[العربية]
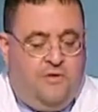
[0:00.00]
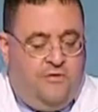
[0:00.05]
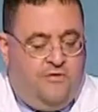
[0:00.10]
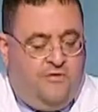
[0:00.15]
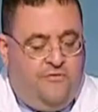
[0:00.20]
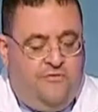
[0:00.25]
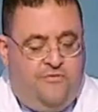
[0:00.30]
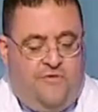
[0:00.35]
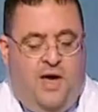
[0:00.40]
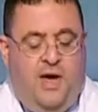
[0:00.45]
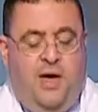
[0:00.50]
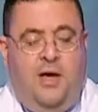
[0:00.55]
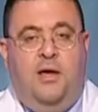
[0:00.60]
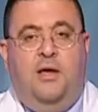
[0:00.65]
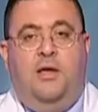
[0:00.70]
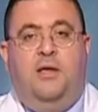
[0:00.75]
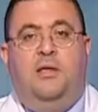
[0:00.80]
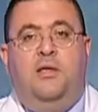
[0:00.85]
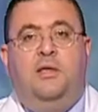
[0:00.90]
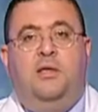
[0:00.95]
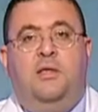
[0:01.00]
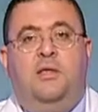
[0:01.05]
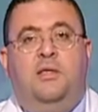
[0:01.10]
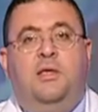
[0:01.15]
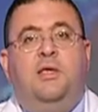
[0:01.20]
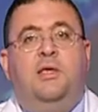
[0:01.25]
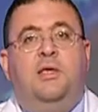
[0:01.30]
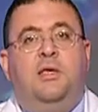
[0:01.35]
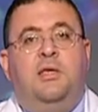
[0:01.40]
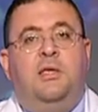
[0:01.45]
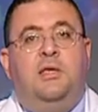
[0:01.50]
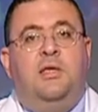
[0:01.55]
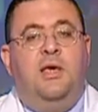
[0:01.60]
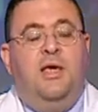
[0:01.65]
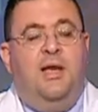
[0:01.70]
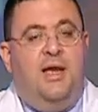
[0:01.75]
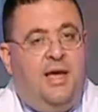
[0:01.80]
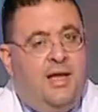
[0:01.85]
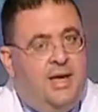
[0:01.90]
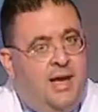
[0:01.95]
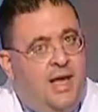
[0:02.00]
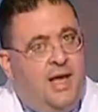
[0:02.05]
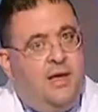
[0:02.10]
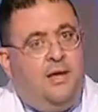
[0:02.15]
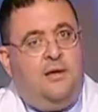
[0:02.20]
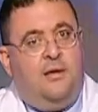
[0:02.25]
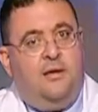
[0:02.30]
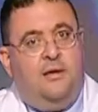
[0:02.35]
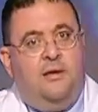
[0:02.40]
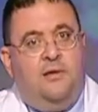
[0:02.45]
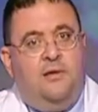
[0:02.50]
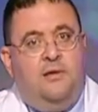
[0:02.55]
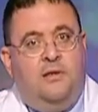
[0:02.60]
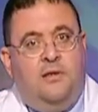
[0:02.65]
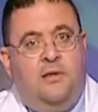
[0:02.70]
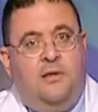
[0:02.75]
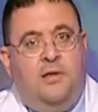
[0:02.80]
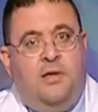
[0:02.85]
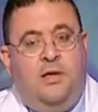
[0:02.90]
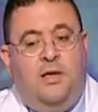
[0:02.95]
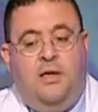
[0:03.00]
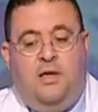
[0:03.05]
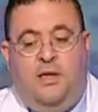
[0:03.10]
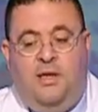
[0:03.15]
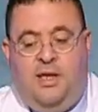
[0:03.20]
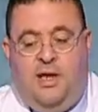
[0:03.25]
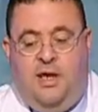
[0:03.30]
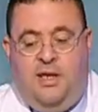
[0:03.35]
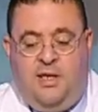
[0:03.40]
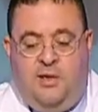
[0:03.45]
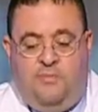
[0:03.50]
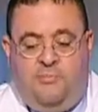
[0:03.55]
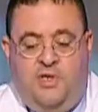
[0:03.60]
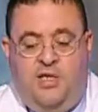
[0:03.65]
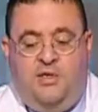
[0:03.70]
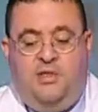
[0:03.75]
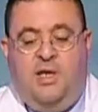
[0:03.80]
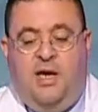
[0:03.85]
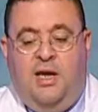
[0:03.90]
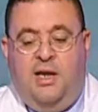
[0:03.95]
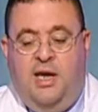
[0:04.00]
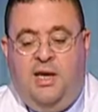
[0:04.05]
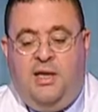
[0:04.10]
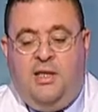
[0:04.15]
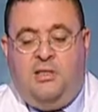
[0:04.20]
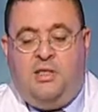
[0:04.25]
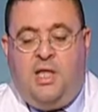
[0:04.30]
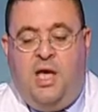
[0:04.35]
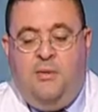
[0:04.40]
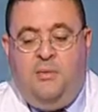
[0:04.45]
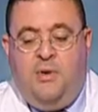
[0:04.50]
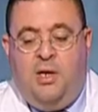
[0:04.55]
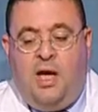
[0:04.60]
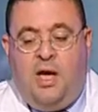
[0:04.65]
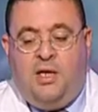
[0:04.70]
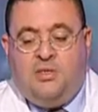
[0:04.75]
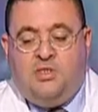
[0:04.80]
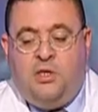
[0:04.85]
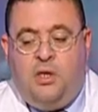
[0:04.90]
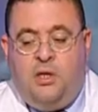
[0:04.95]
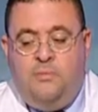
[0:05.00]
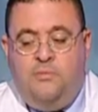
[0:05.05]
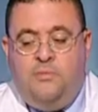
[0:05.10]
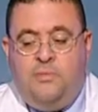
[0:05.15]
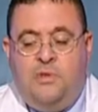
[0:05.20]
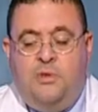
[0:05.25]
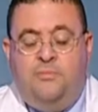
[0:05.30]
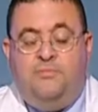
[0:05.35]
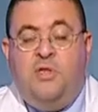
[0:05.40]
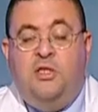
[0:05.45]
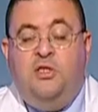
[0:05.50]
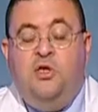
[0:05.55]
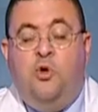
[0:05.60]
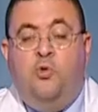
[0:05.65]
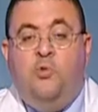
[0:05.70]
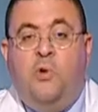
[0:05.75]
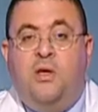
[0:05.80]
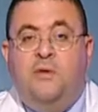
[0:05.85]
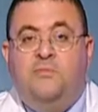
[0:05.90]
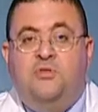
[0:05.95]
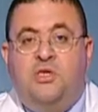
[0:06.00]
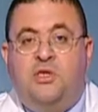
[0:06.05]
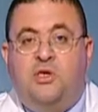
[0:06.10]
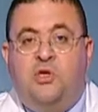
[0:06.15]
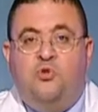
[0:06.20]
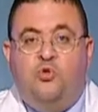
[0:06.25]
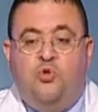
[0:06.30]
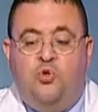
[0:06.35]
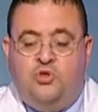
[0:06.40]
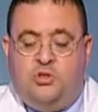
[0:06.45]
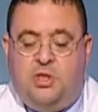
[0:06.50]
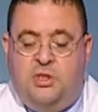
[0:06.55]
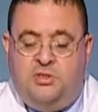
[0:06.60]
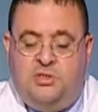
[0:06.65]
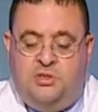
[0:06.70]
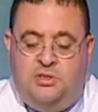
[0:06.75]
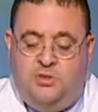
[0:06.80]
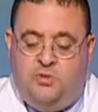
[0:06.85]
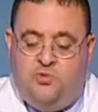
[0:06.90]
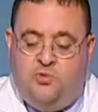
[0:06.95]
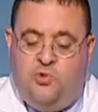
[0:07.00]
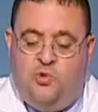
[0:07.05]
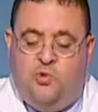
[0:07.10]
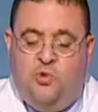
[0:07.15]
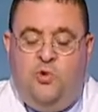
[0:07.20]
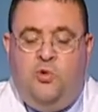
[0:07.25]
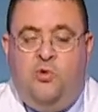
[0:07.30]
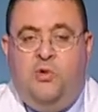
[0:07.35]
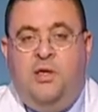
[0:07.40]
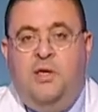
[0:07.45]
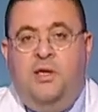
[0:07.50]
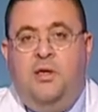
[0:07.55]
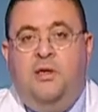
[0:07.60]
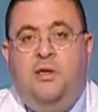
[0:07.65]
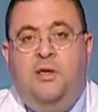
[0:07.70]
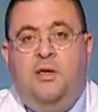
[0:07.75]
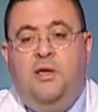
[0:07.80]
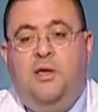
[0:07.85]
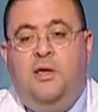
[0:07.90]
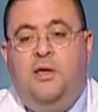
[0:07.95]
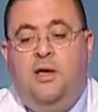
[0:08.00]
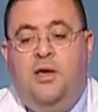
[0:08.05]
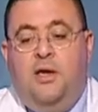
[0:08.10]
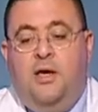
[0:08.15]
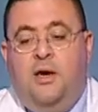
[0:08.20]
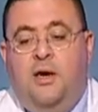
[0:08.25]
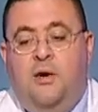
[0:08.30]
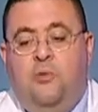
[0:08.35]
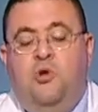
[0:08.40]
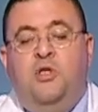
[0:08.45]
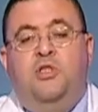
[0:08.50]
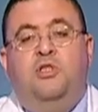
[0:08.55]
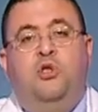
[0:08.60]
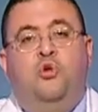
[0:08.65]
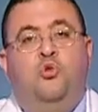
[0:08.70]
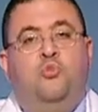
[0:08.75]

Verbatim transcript: فيجي العلاج احنا بندي علاج التهاب الاعصاب يبتدي هو يمسك النقطه دي ويقول له ايه ويديله